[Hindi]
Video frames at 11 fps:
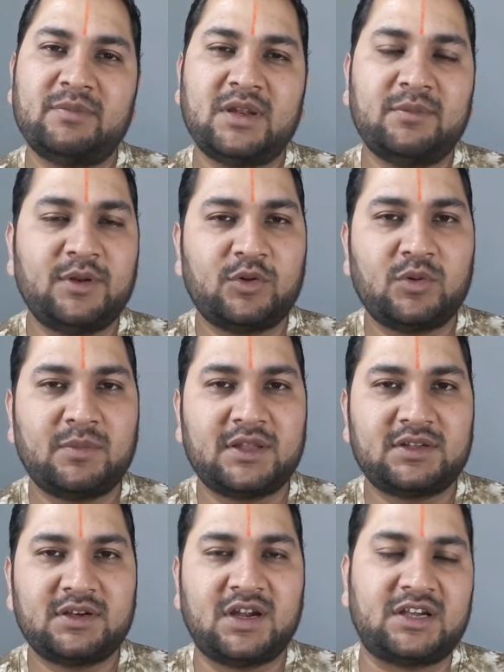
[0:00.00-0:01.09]
मेरे बिल को
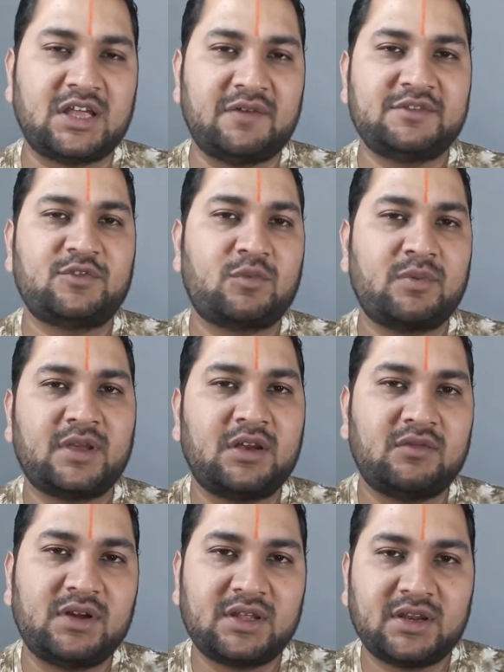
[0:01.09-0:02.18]
मात्र अट्ठावी सौ रुपये में
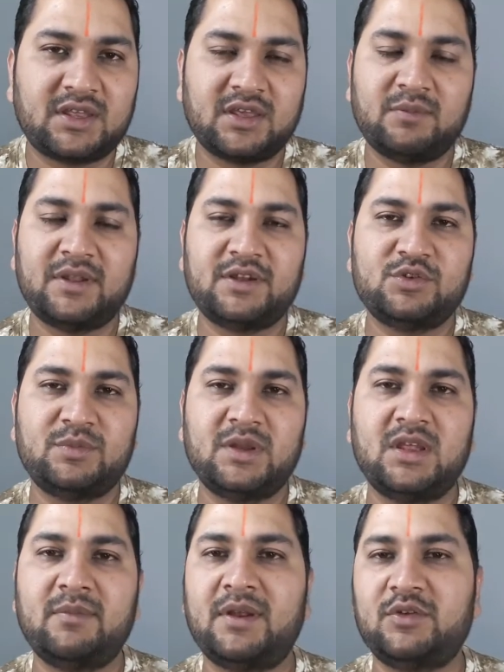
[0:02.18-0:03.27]
कन्वर्ट करके मेरा जो बिल
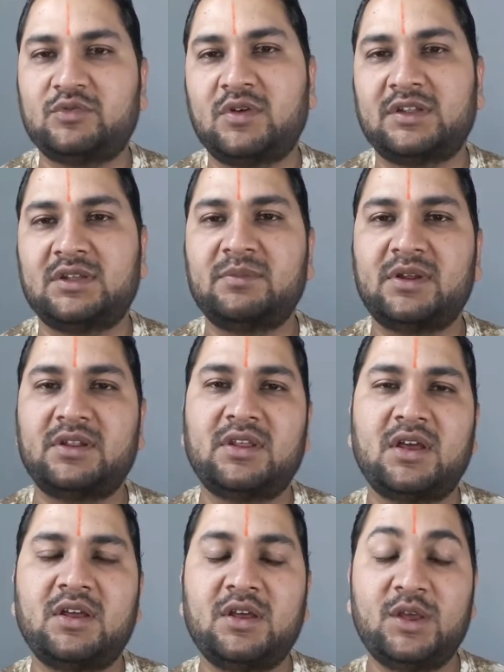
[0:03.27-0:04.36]
है मैंने उसको ख़त्म कर
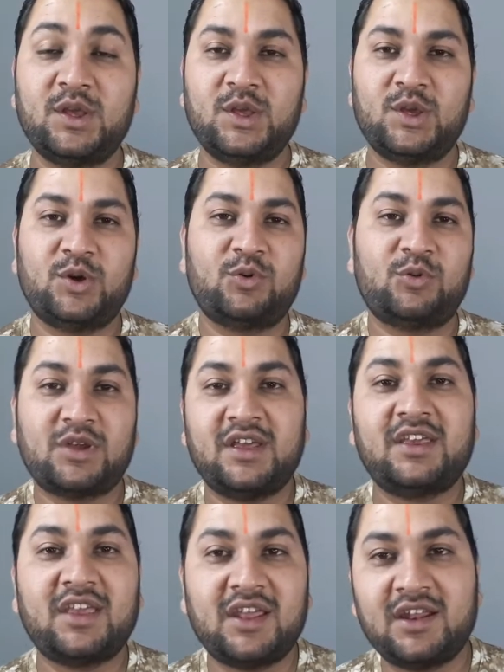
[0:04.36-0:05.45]
दिया और उनका ये
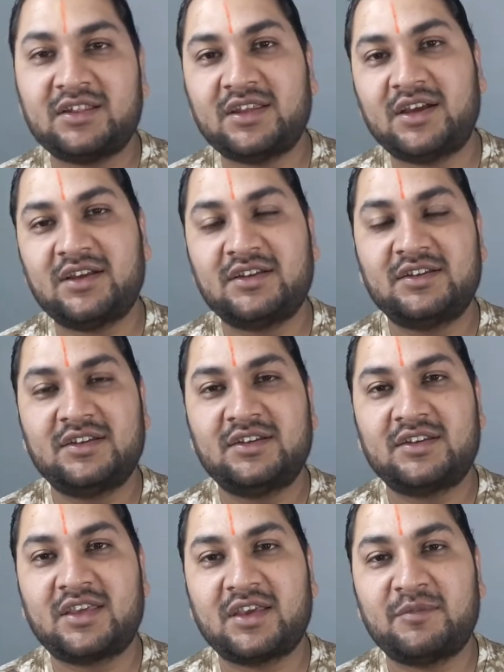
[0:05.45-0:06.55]
कहना था
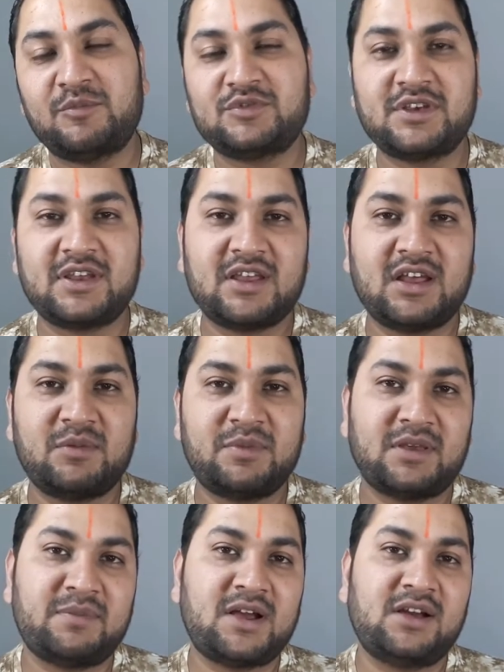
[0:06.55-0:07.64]
कि मुझे आप
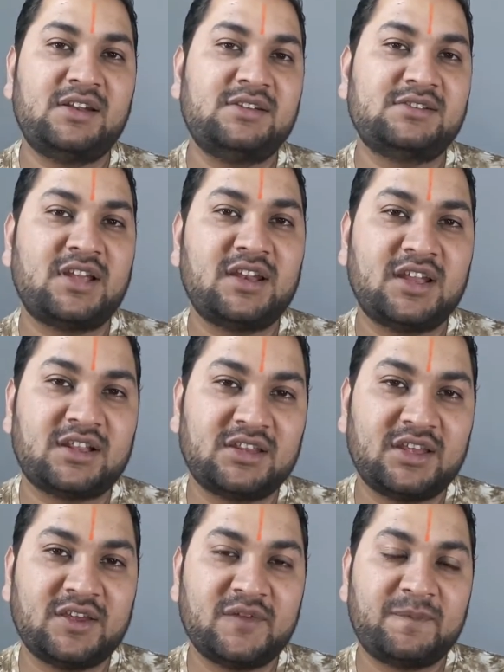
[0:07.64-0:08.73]
एक पागल इंसान लगते
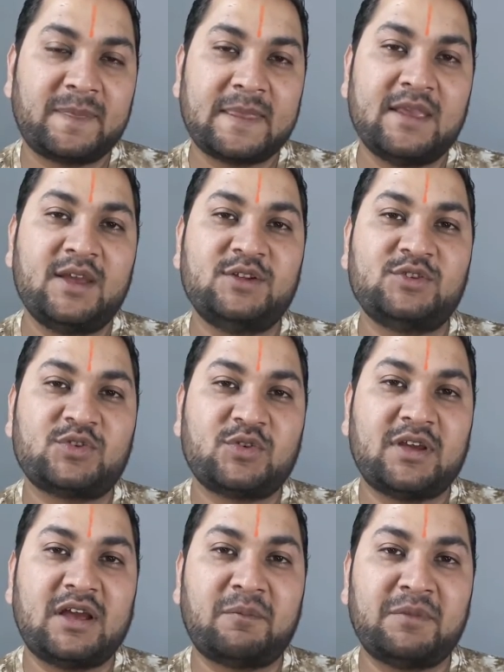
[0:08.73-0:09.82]
हैं जो
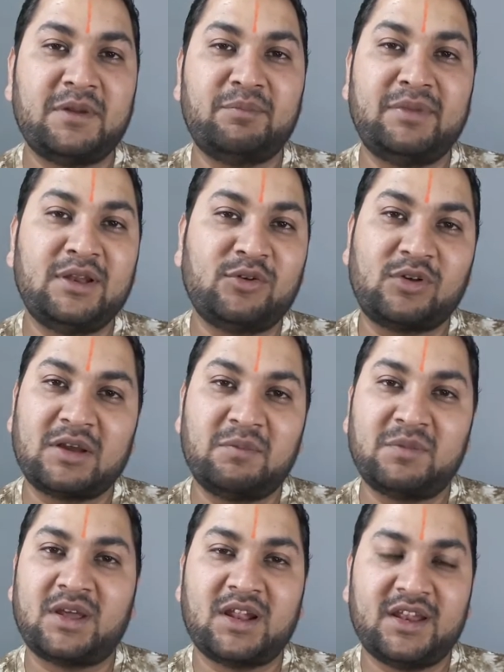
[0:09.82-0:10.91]
अपने बिल को कम
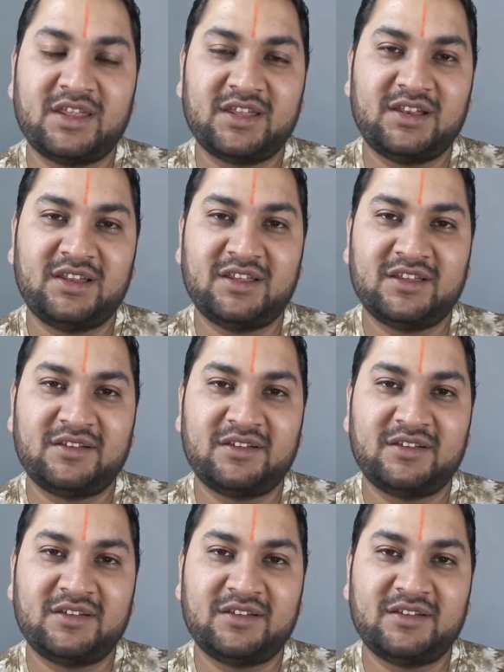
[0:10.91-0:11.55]
कराने के लिए